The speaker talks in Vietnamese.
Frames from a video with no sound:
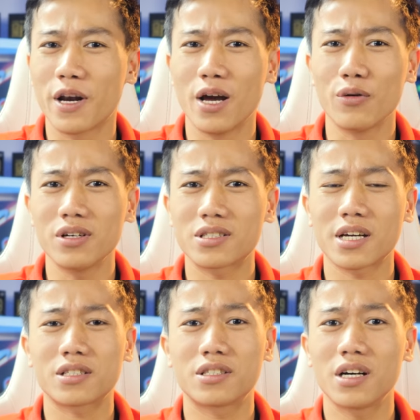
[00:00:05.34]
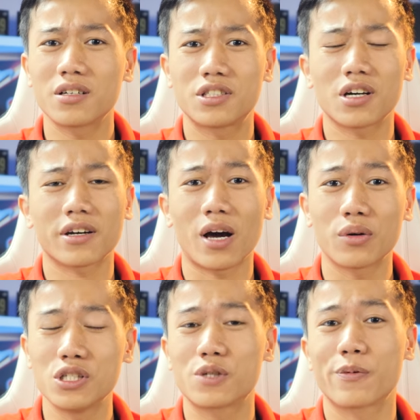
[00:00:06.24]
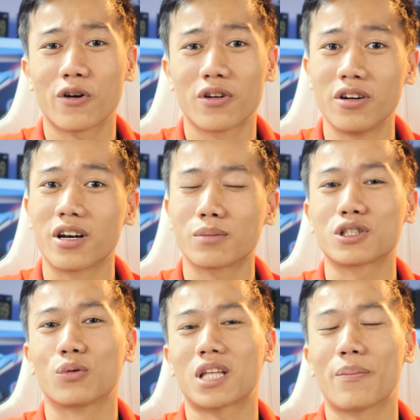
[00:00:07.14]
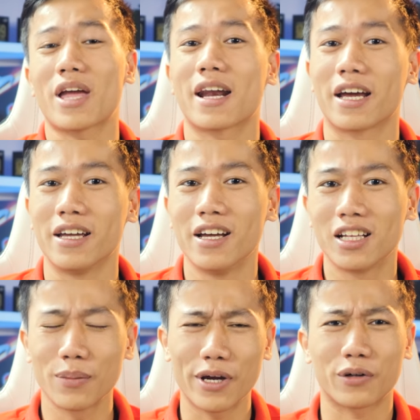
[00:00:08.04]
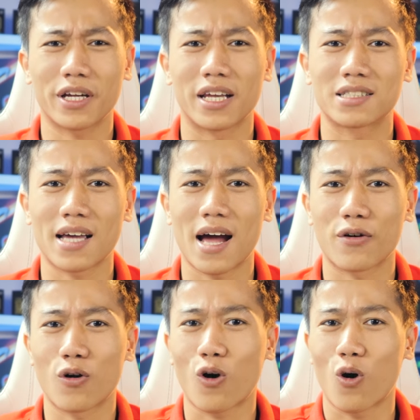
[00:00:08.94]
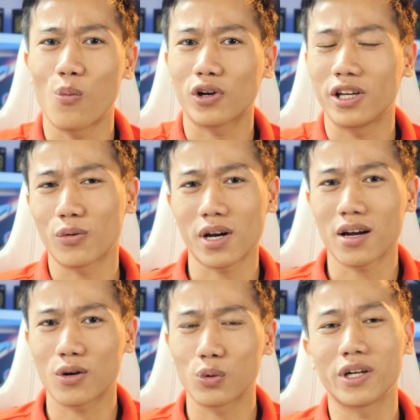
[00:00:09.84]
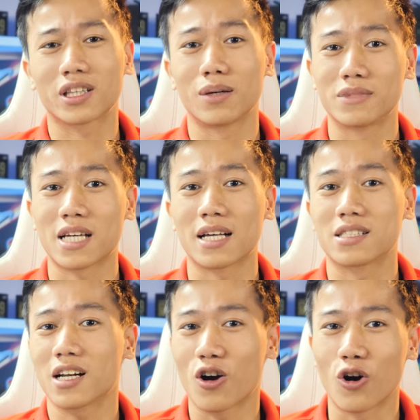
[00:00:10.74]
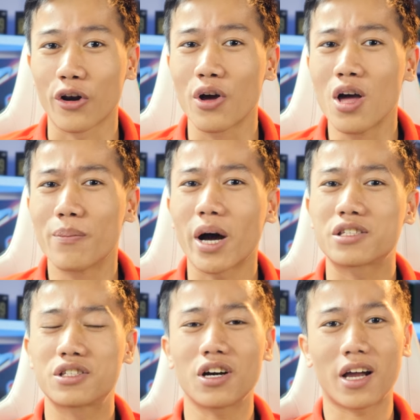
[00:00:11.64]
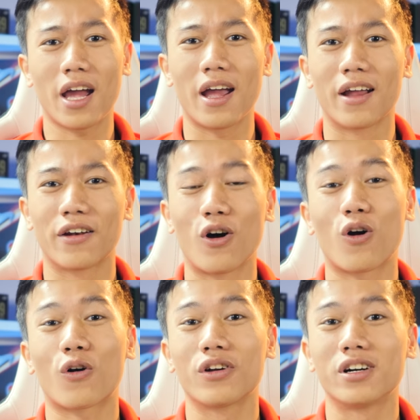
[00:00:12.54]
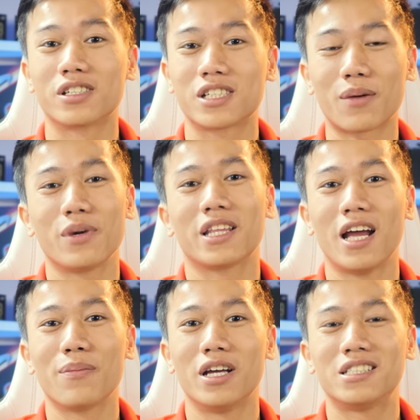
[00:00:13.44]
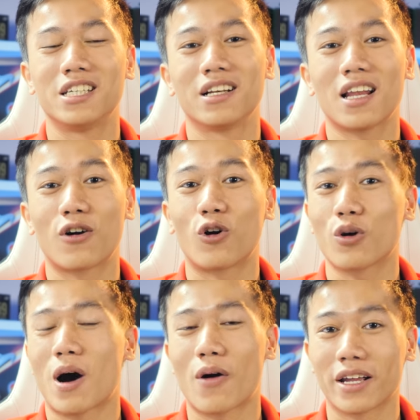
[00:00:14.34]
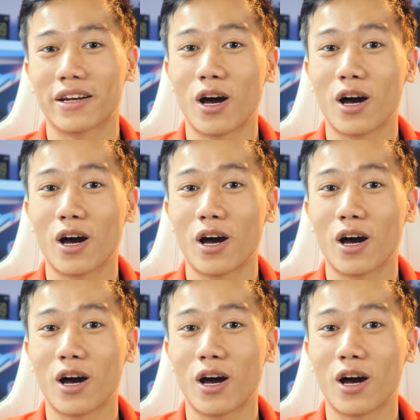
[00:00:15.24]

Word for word: Và nếu như xét riêng chiếc Dell Inspiron N568A này thì mình có thể đánh giá nó có một hiệu năng cũng như là tầm giá rất là ngon Mà chưa kể nó còn được trang bị thêm đấy chính là gói bảo hành